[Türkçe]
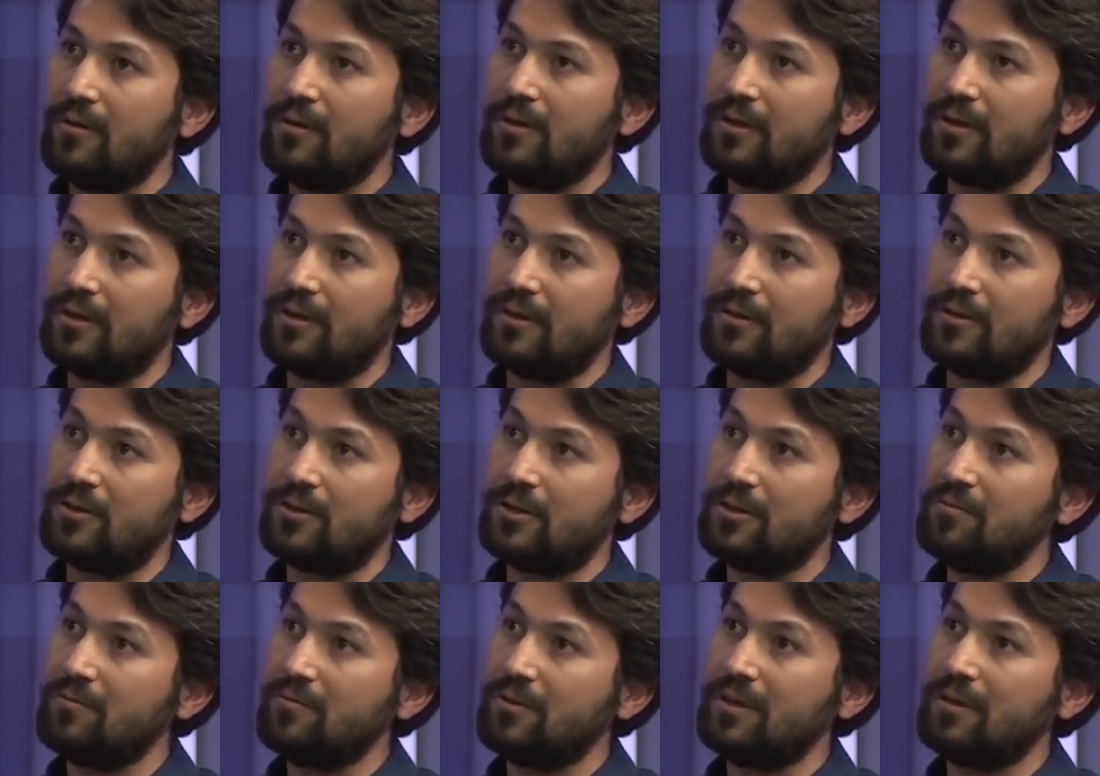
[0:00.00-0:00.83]
E,
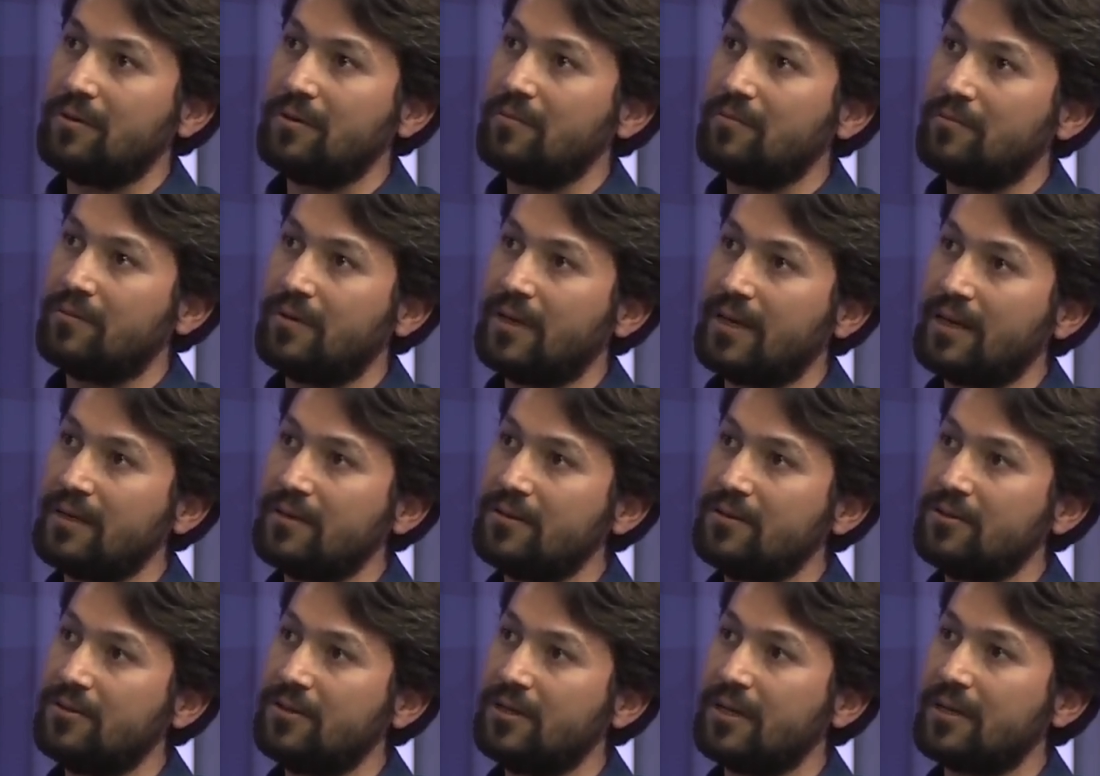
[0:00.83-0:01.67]
şimdi ders
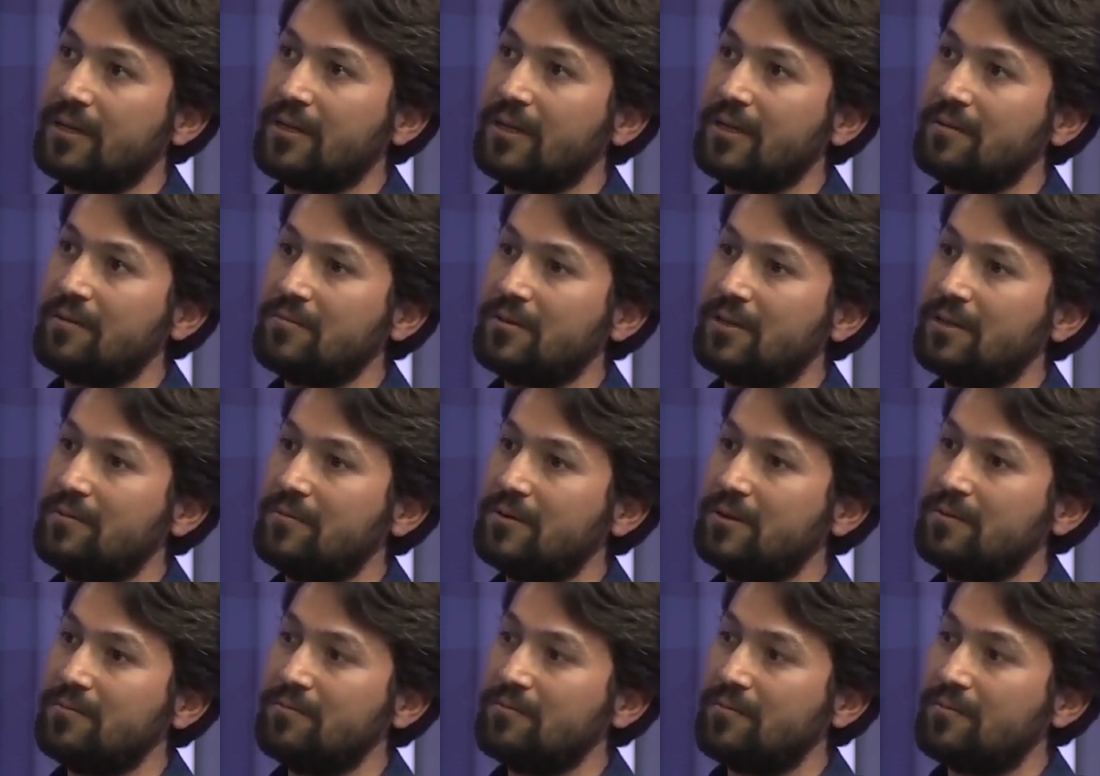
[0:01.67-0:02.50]
içeriklerimizde
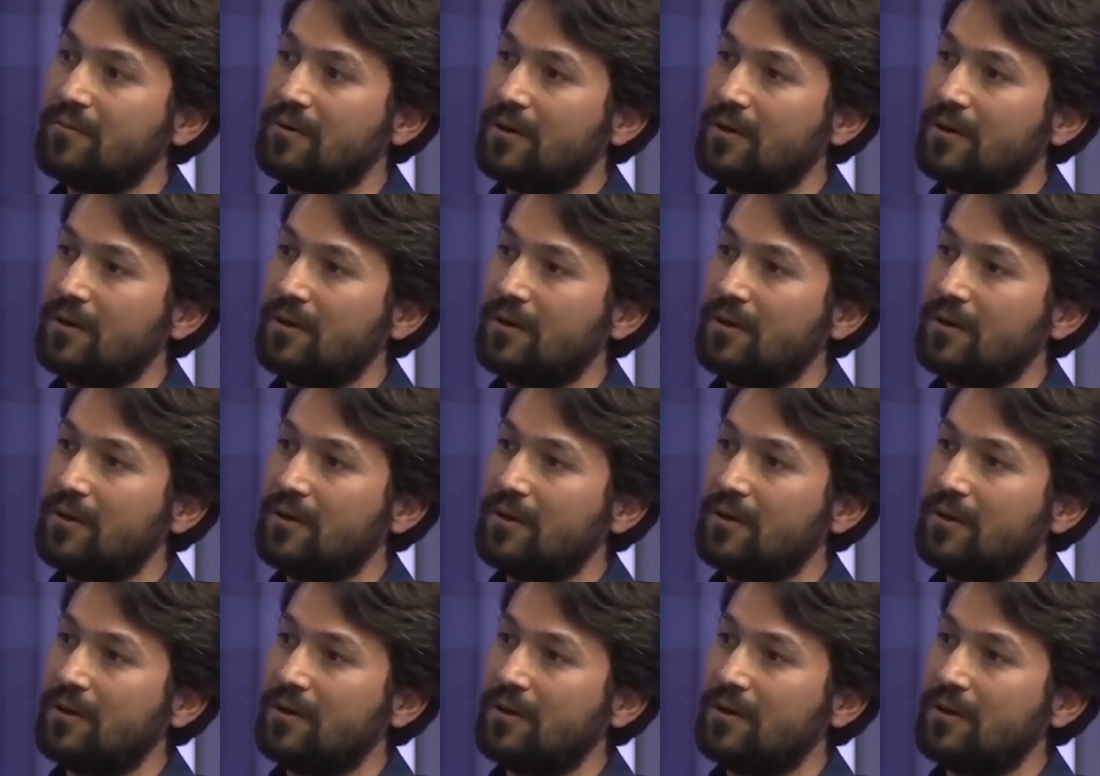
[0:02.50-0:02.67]
bizim